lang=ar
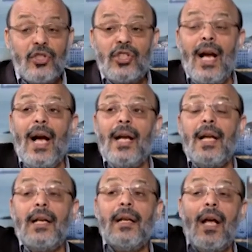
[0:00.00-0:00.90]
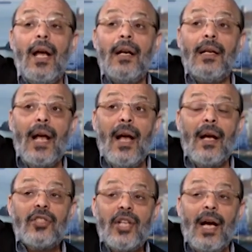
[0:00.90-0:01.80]
جعل
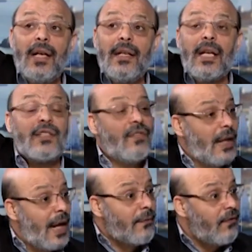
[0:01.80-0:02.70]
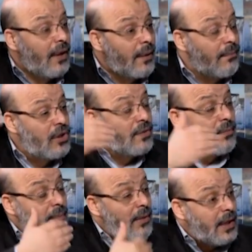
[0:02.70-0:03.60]
جعل الناس في الغرب في الغرب مش
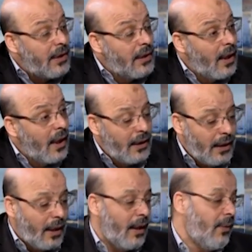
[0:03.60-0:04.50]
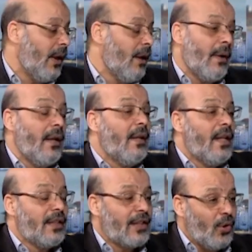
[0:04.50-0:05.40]
من ملتنا خلينا قالوا احنا
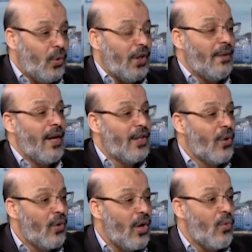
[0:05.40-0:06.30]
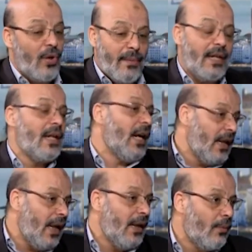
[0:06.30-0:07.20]
نطلعوا ايماننا ونقووا ايماننا لان
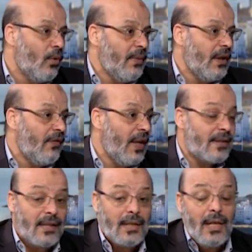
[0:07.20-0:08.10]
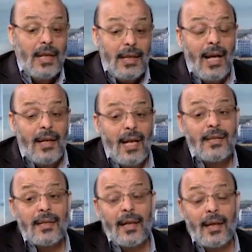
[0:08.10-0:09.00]
احنا مؤمنين في الاساس لا
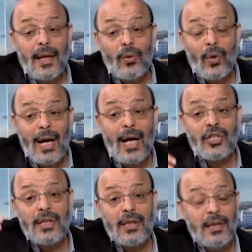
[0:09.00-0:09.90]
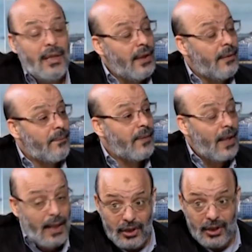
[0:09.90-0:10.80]
ناس كانوا خارجين الدين
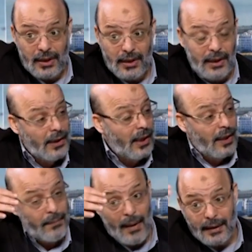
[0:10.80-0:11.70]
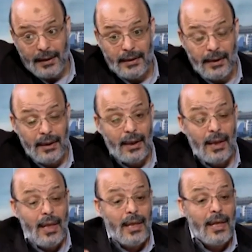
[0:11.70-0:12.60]
خارجين الدين يعني بعاد عن الدين
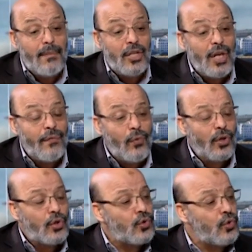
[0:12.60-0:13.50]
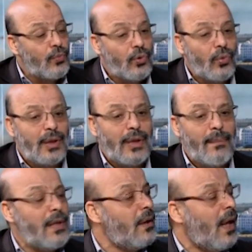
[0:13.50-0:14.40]
لما شافوا هذا الصمود
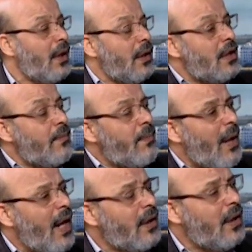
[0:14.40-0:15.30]
والثبات قال لك لازم نبحث على